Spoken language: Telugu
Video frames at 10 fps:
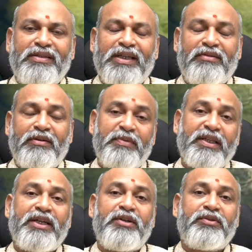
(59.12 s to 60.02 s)
జనవరి
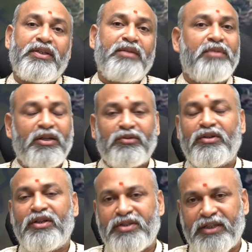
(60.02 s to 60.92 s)
పదిహేడవ తేదీ
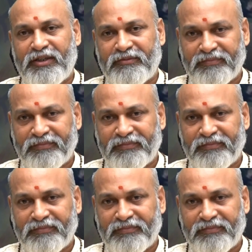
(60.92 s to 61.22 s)
మారుతున్నాడు శని